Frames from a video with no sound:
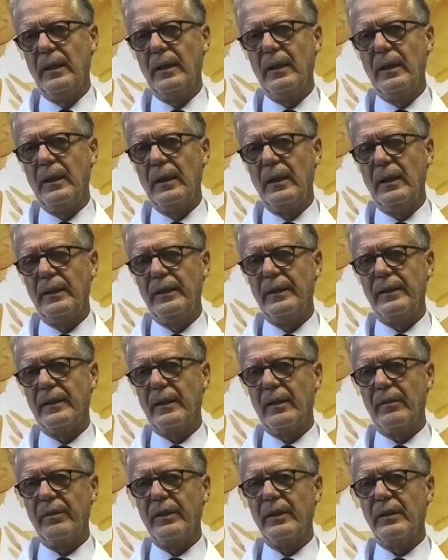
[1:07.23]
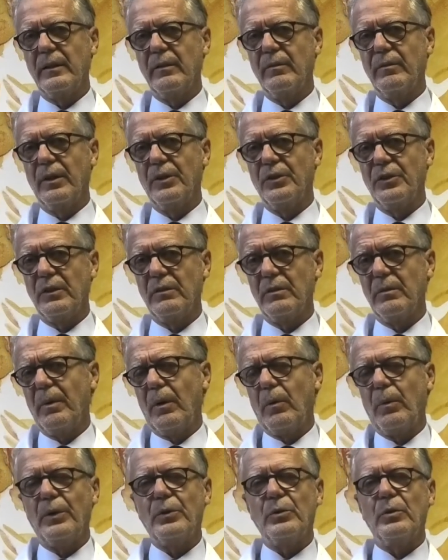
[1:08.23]
eh, gli interventi invasivi, ma
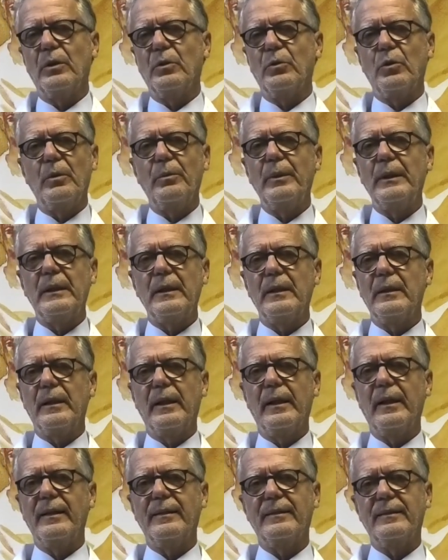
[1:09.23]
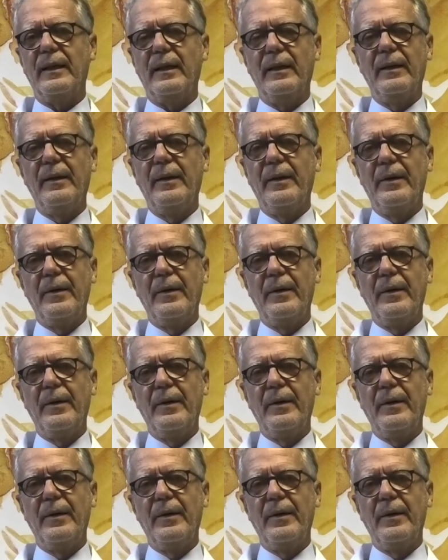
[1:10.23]
questo naturalmente interessa